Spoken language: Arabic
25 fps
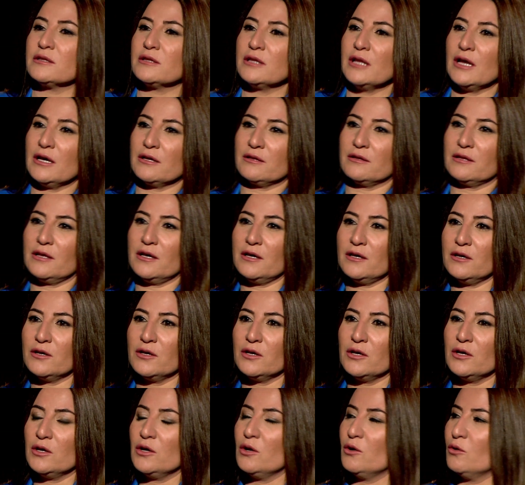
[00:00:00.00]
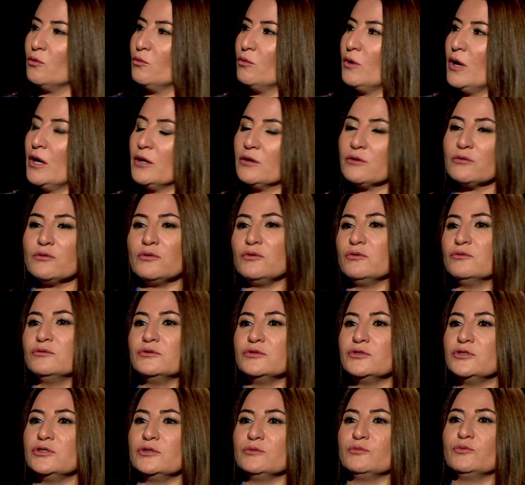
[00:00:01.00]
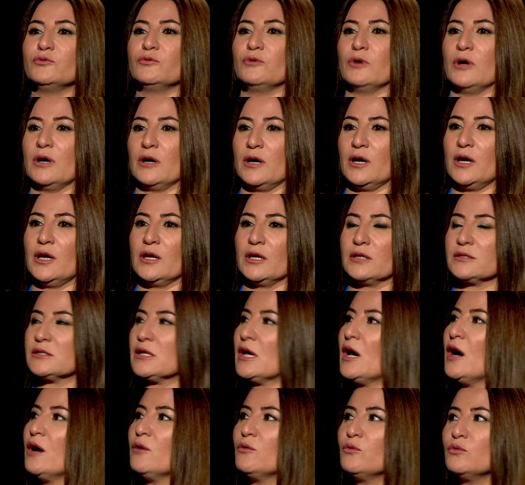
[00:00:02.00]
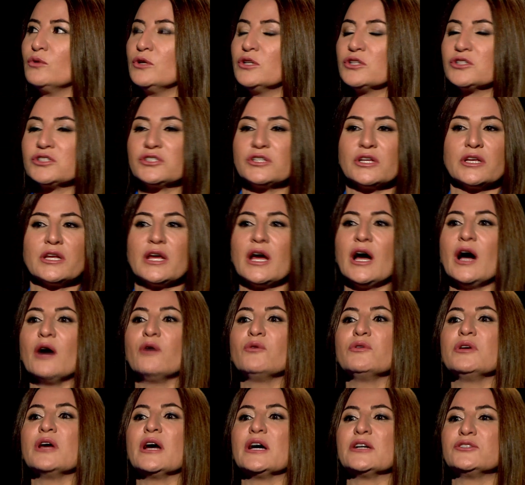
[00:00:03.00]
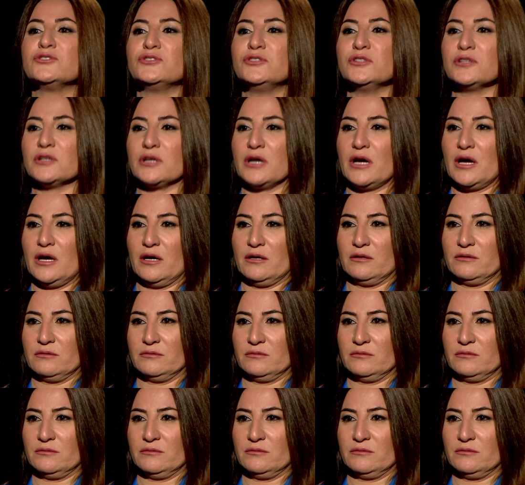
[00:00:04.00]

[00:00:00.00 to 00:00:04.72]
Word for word: ثلاثة ويروحون يجيبوها خلاص أو يشتريها أو يأجرها